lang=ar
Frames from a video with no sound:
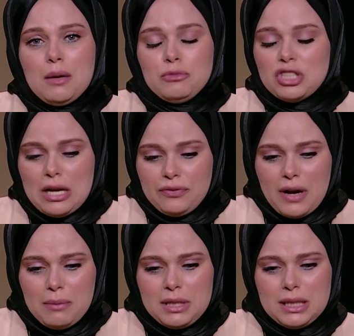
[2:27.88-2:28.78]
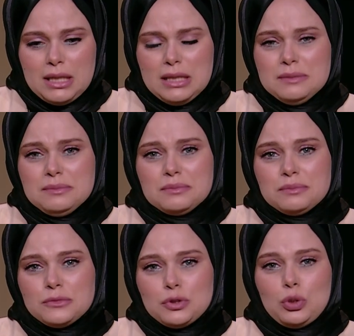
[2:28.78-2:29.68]
مش عارفه اعمل ايه
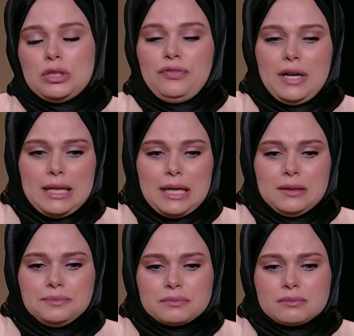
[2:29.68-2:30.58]
كنت فاكره